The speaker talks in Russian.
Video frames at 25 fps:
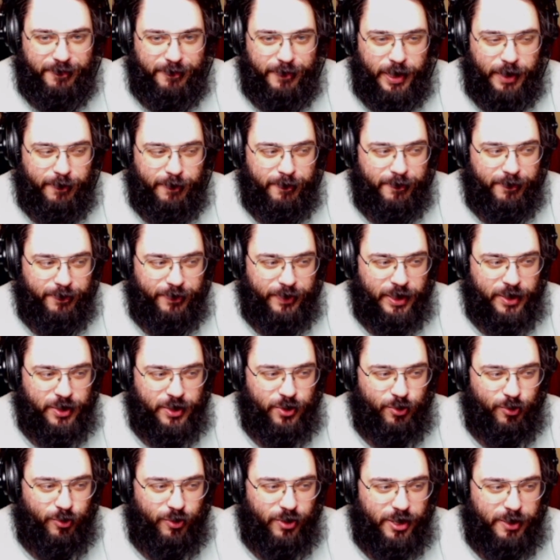Прям
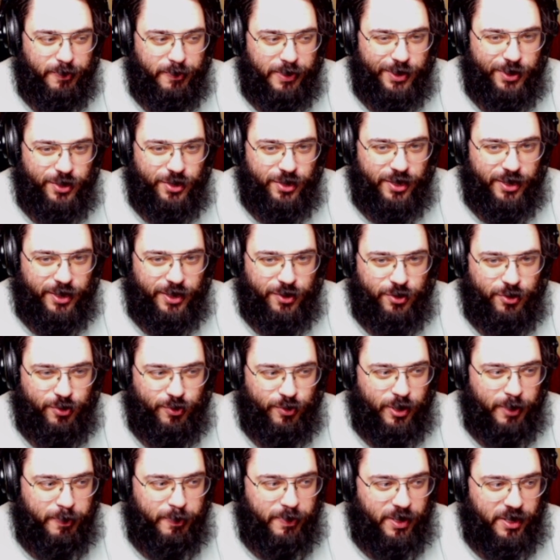настолько большая,
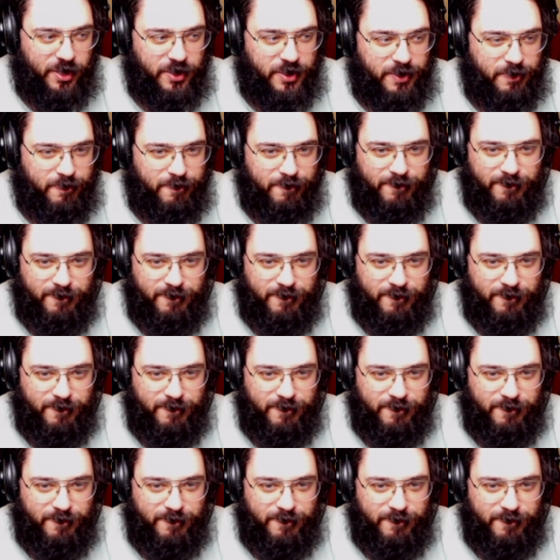что капец.